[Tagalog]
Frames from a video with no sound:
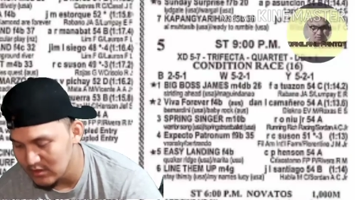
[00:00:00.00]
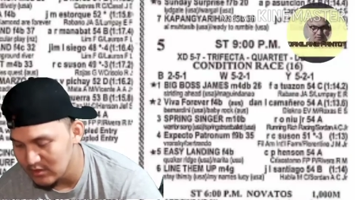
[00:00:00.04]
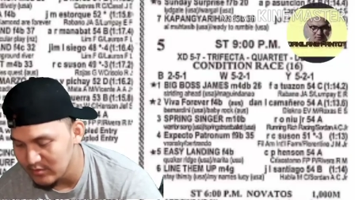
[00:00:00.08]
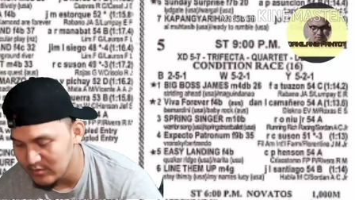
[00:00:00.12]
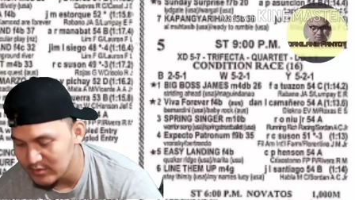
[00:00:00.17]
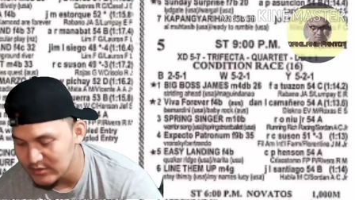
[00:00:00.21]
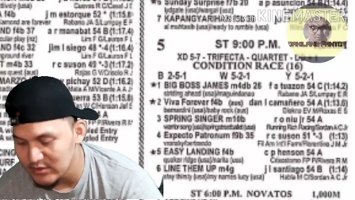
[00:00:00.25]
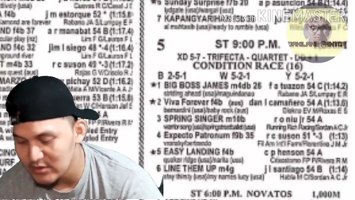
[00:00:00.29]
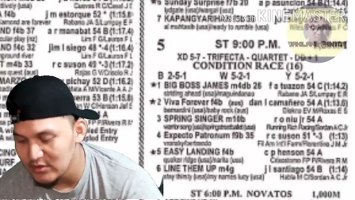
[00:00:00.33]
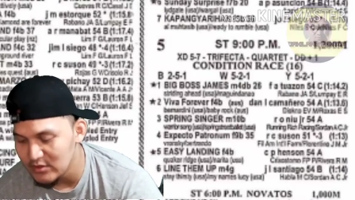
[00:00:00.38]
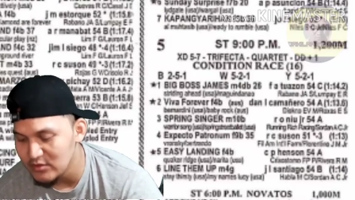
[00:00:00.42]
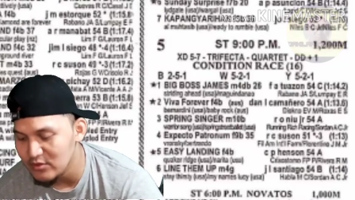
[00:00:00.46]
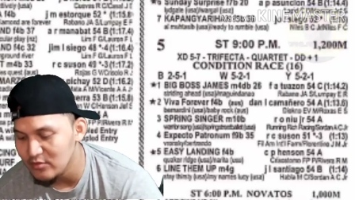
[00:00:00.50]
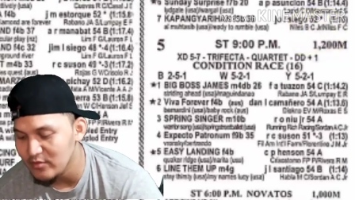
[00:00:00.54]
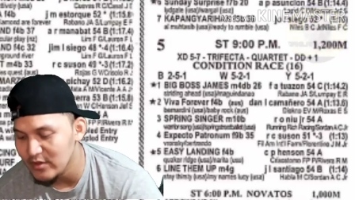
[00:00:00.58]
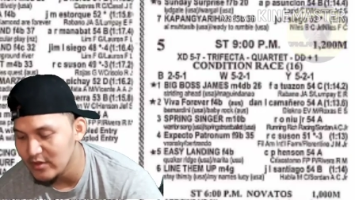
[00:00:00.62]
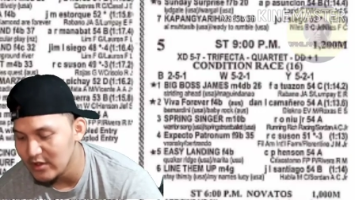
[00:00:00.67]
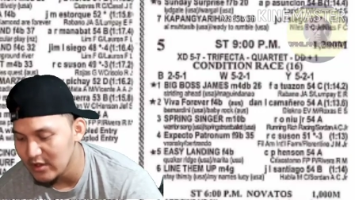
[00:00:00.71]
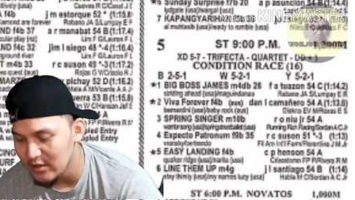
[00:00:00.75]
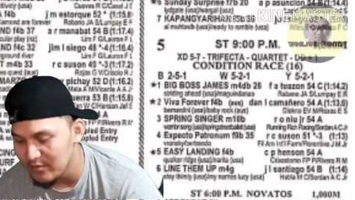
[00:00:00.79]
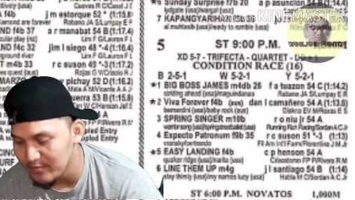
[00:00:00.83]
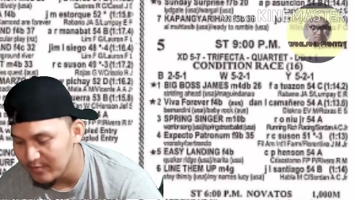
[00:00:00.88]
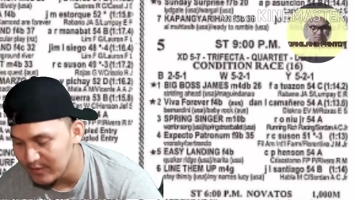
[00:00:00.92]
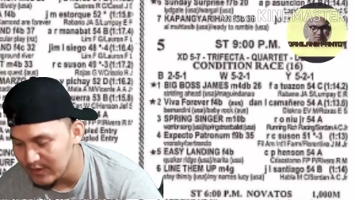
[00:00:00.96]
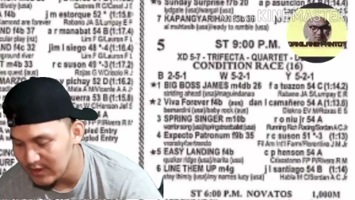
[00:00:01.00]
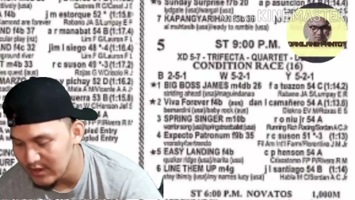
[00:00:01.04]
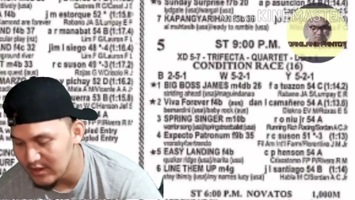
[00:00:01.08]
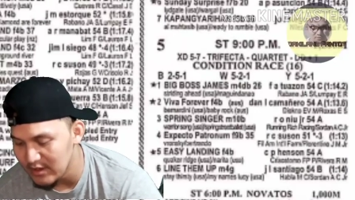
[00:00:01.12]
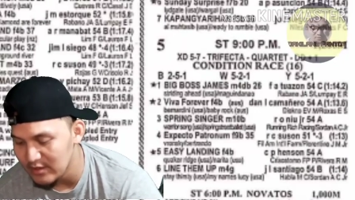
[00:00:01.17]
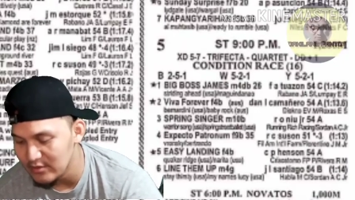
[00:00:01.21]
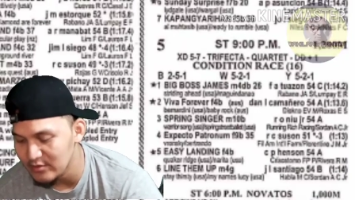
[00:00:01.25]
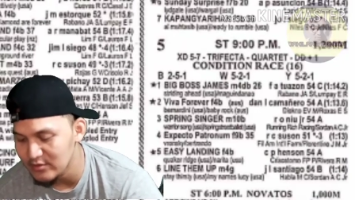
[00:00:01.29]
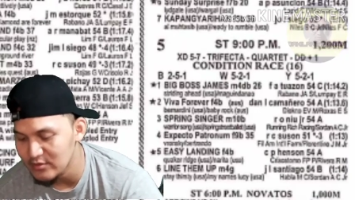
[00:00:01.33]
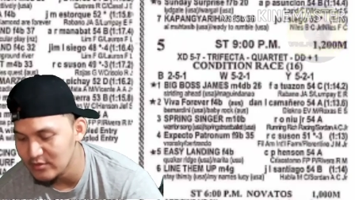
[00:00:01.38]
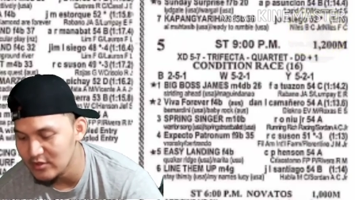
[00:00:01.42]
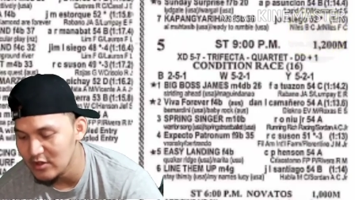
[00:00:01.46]
labasan to, malaki
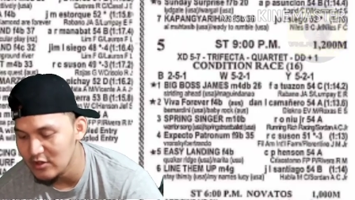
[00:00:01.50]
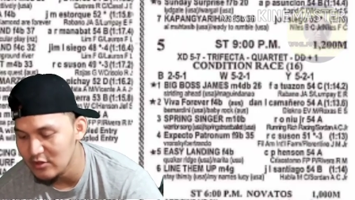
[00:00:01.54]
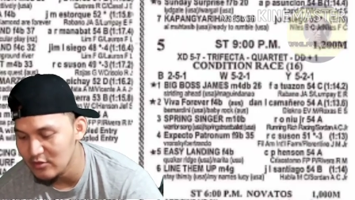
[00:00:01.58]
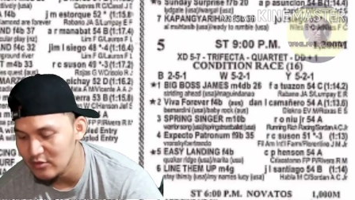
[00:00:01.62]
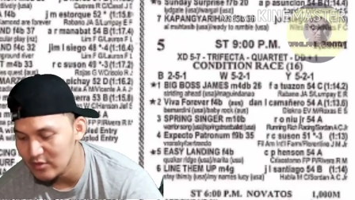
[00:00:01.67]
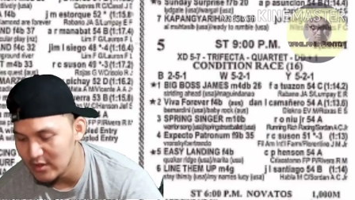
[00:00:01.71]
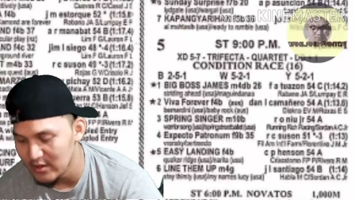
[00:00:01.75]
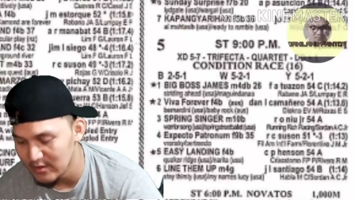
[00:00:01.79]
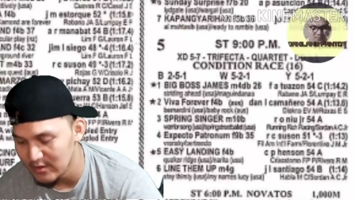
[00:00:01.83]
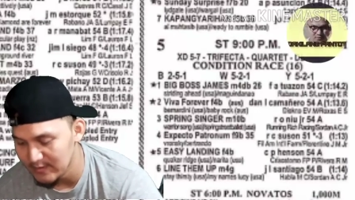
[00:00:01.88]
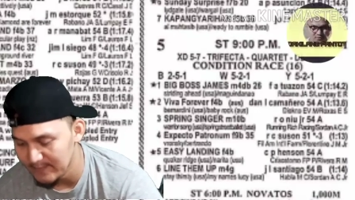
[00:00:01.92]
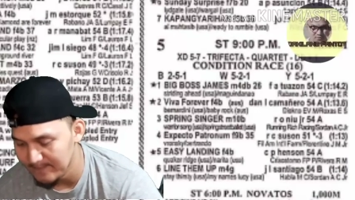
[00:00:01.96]
panalo yung dalawa.